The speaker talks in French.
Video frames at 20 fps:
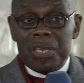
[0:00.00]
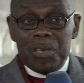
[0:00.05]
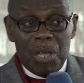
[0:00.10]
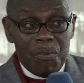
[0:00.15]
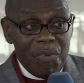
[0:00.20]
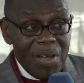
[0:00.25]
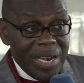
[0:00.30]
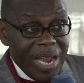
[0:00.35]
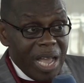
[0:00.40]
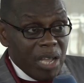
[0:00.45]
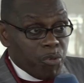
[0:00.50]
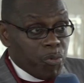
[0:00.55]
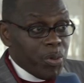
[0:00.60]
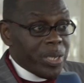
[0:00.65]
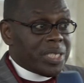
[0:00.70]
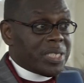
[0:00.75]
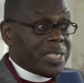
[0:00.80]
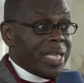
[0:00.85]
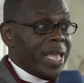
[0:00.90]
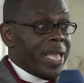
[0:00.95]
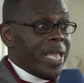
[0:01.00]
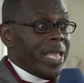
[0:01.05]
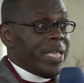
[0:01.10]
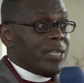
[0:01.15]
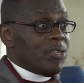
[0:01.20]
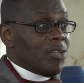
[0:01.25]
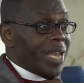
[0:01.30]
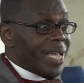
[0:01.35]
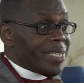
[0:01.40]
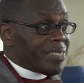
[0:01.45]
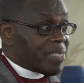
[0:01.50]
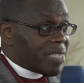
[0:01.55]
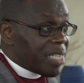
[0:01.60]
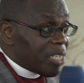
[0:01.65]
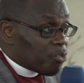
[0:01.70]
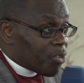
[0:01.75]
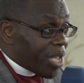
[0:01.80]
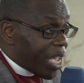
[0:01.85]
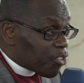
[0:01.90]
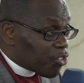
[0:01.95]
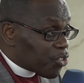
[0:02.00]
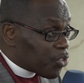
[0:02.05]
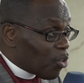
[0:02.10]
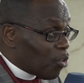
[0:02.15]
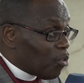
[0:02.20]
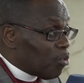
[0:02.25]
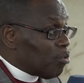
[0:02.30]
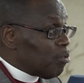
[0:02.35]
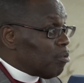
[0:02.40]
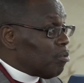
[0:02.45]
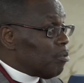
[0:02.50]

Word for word: Devant l'acuité de la situation,